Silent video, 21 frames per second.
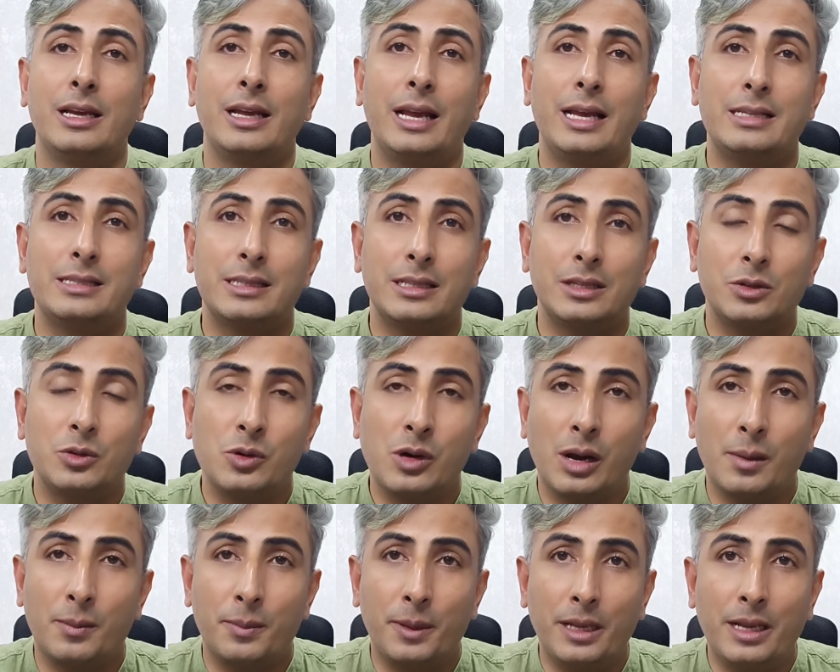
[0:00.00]
केसर को
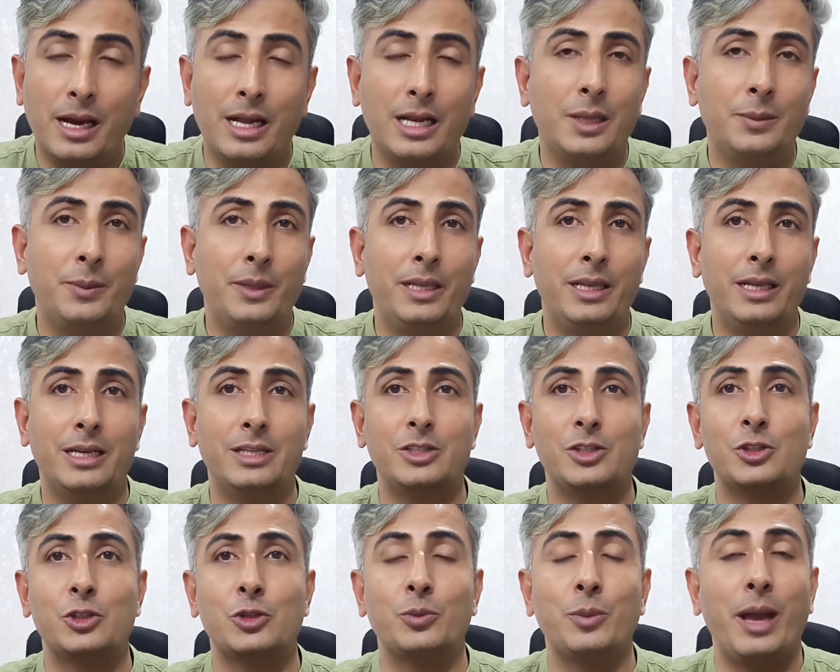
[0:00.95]
अपने खाने पीने की
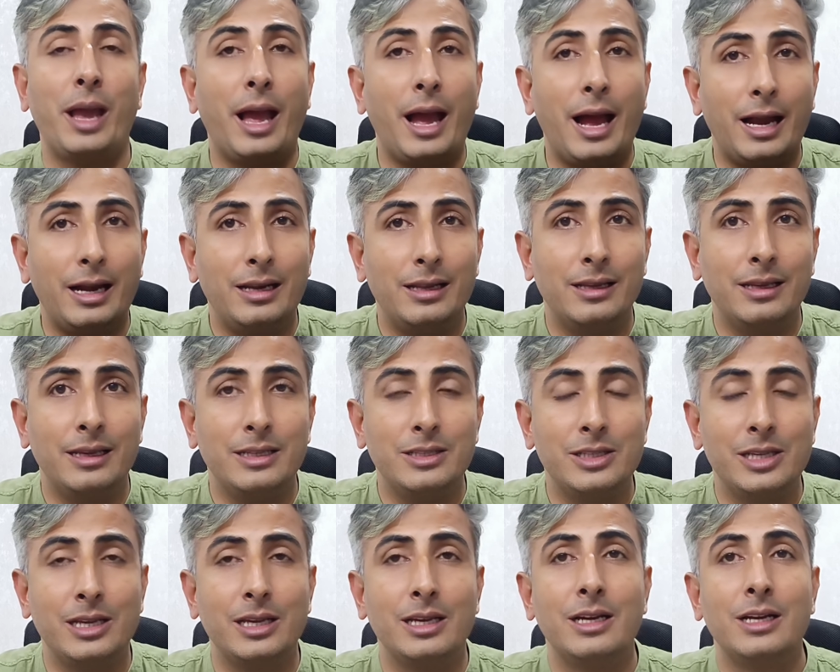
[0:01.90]
चीज़ों में ऐड
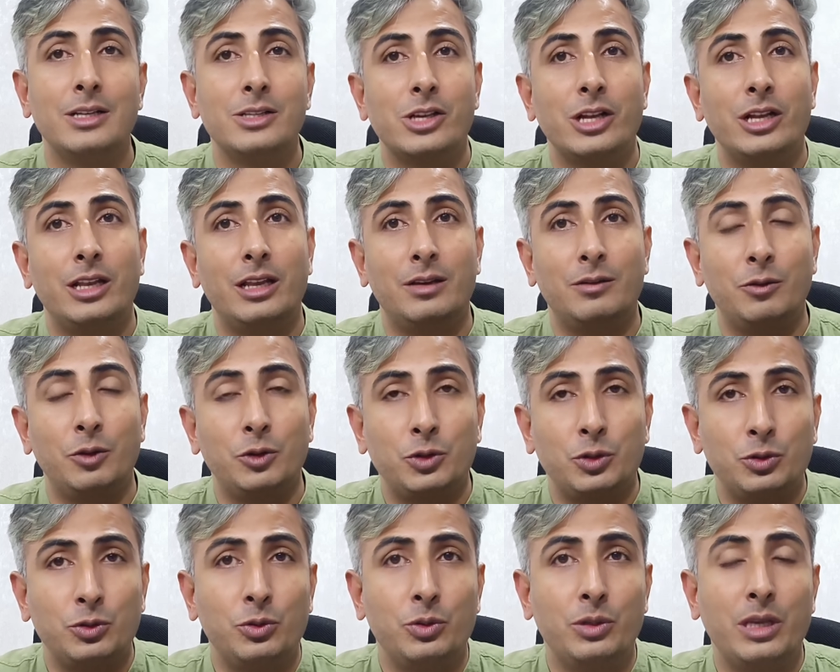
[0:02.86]
कीजिए चलिए वो
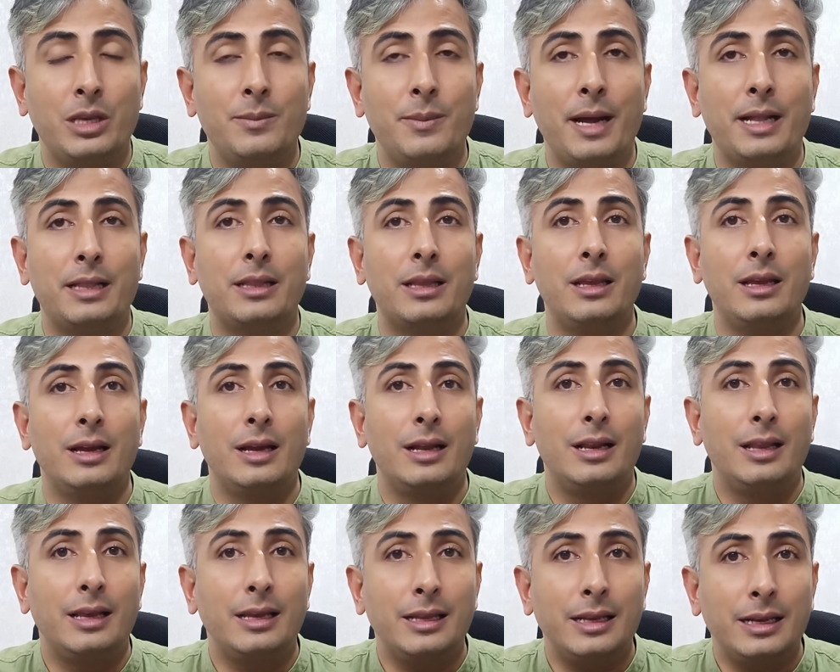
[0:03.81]
तो दूर की बात है
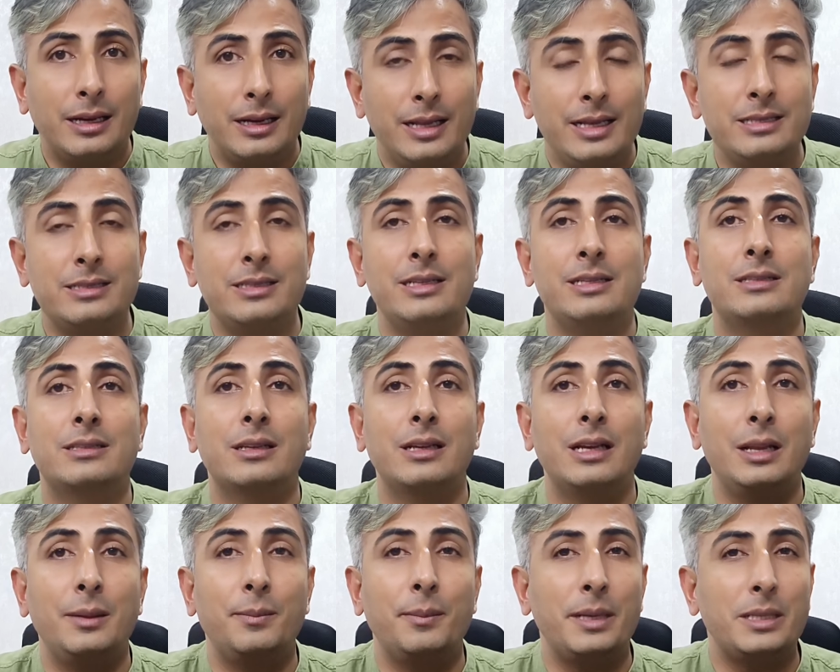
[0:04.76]
लेकिन एटलीस्ट इस
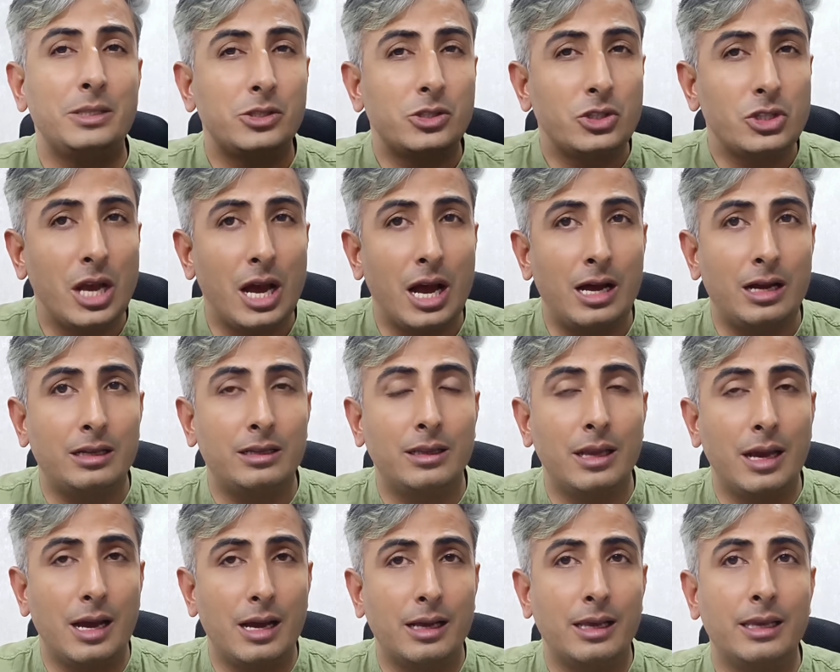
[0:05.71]
क्रीम में चार
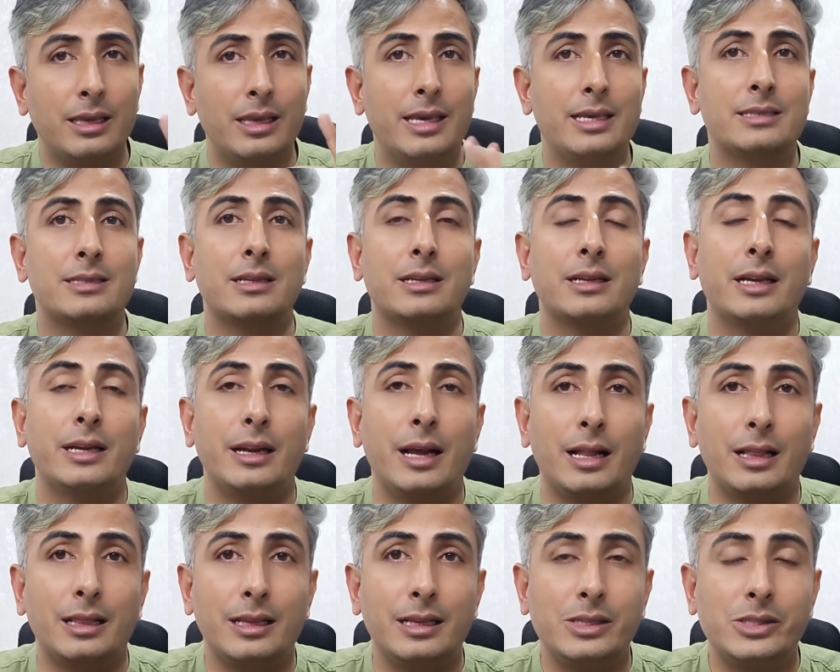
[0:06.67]
धागे केसर के
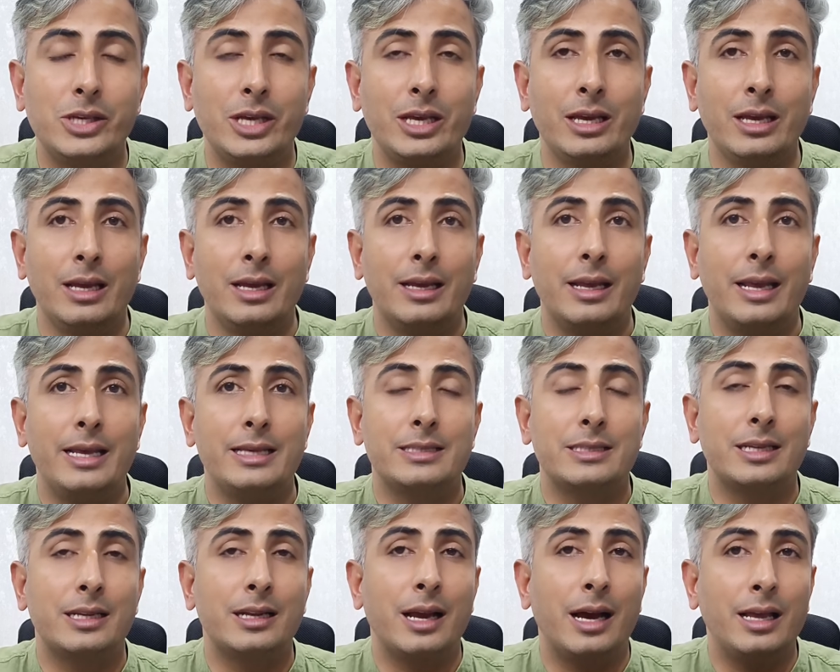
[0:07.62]
डाल दीजिए
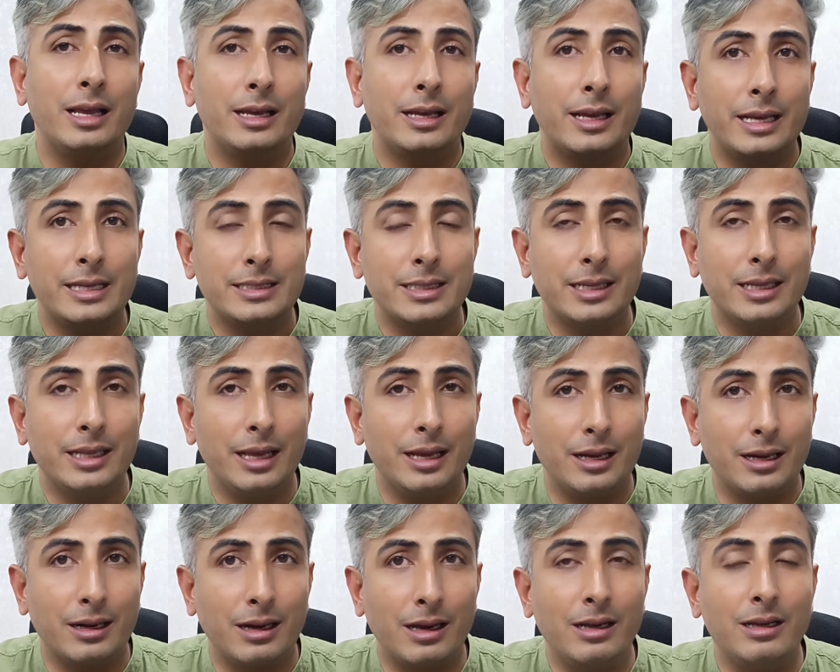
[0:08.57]
केसर का या केसरिया
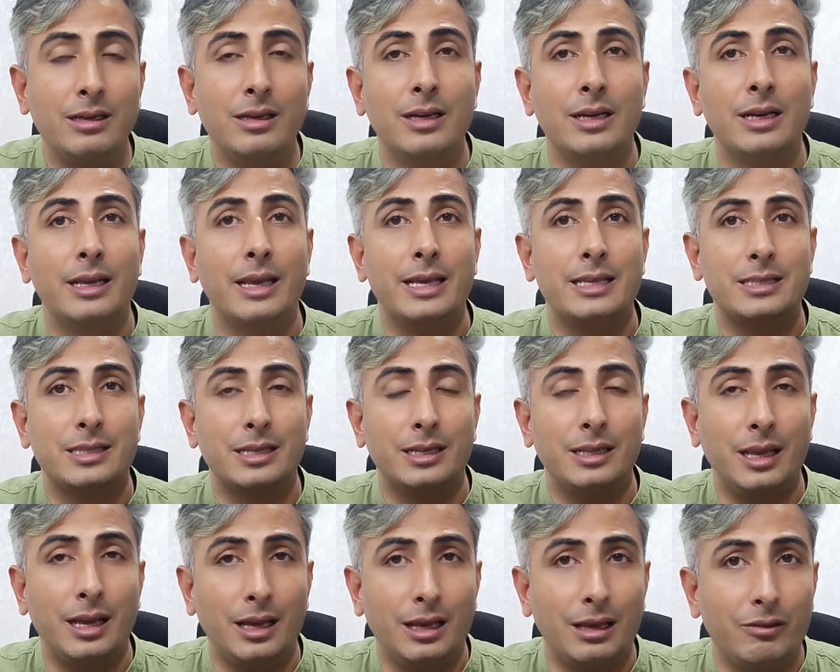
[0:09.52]
रंग
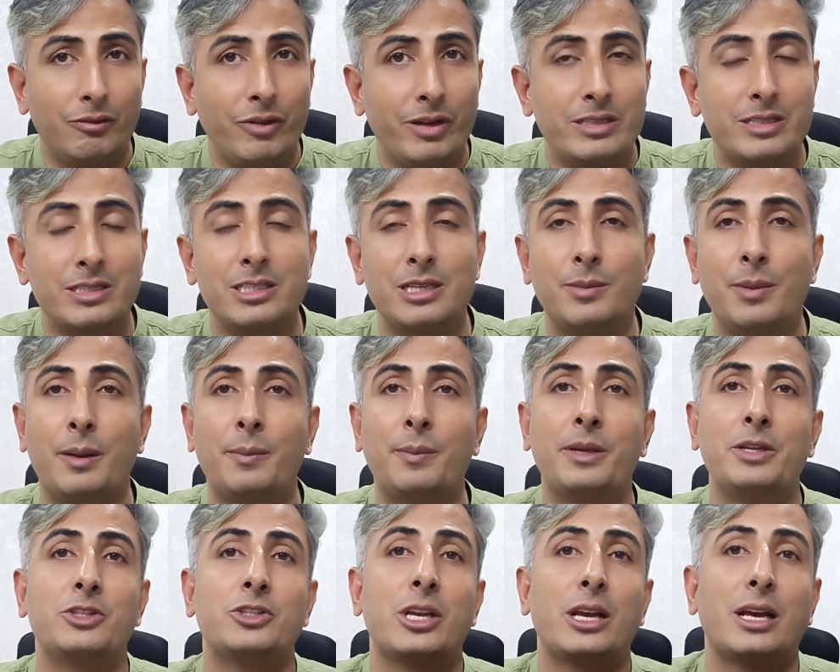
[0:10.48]
केसरिया इफेक्ट जब
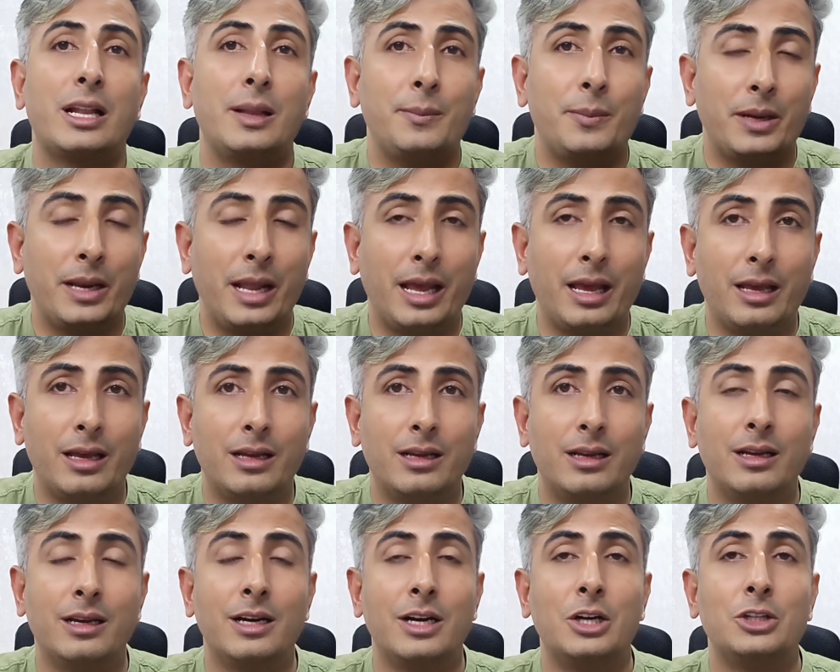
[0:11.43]
आपके चेहरे पर आएगा
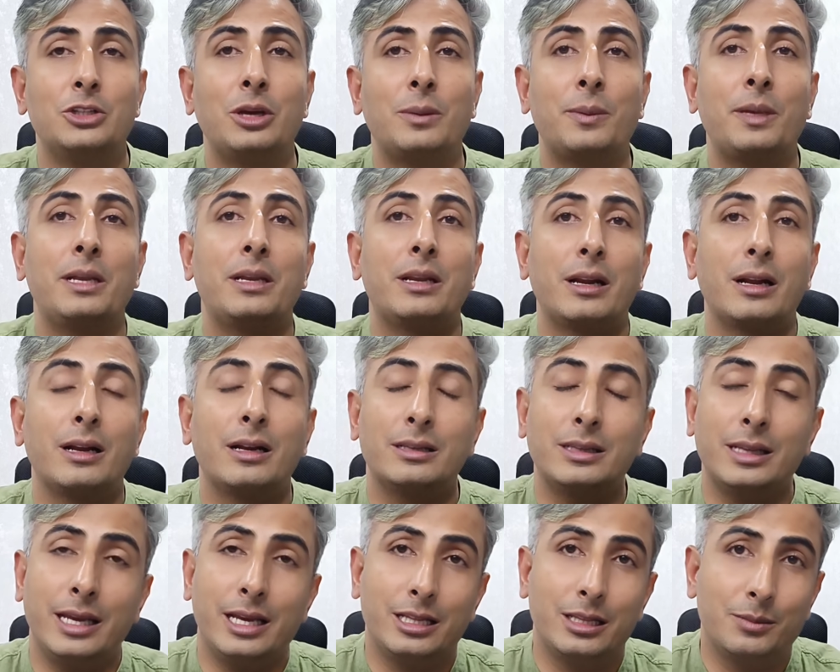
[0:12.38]
ना तो आपकी
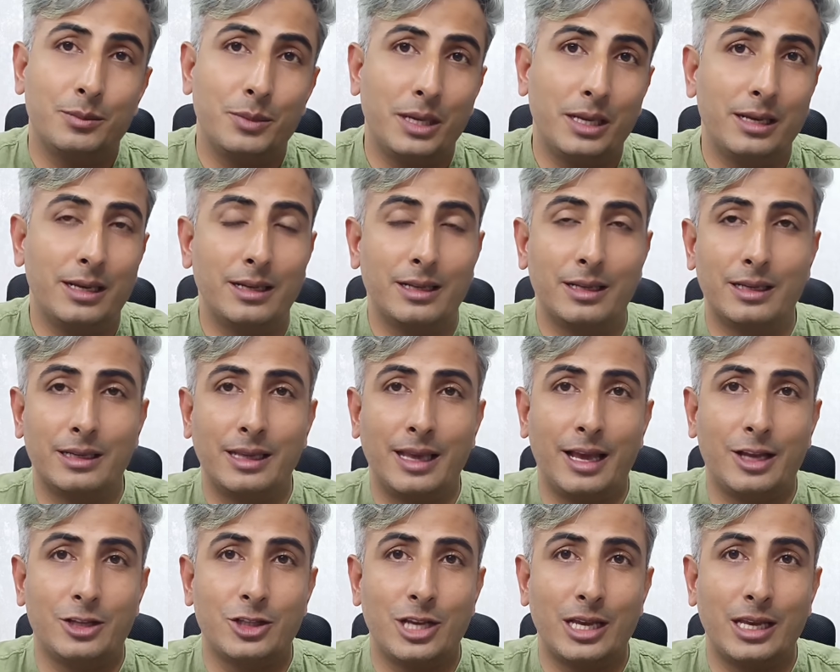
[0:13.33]
रंगत एकदम निखर करके
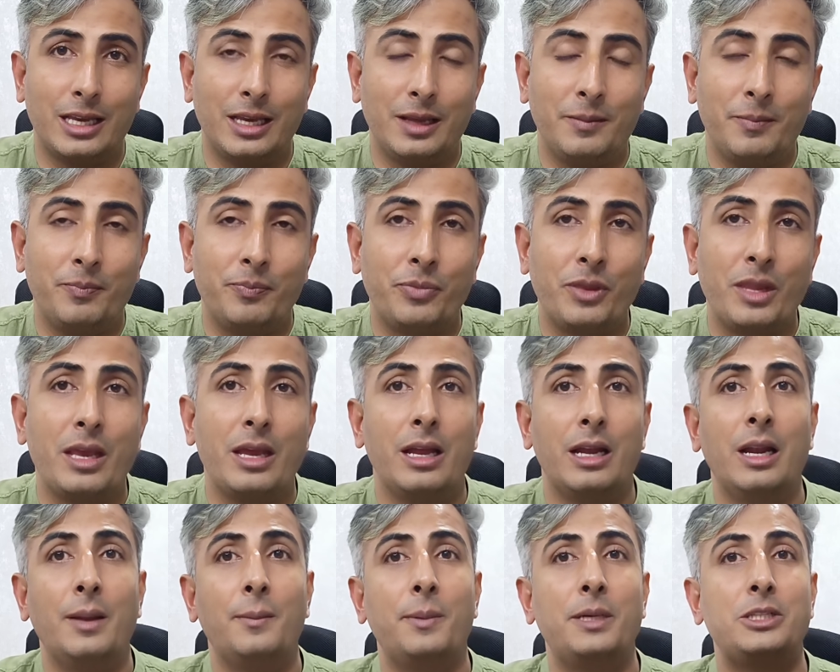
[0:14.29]
आ जाएगी
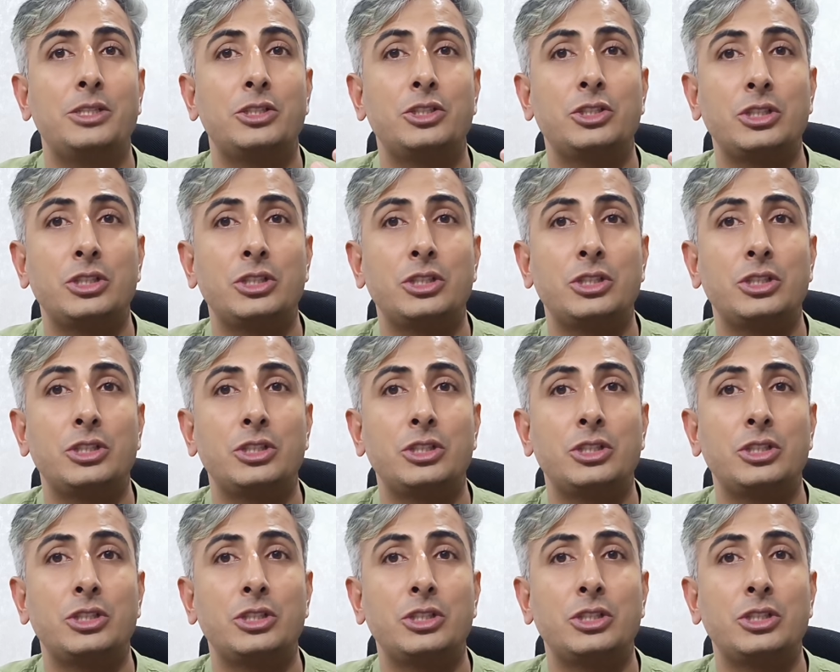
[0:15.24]
नंबर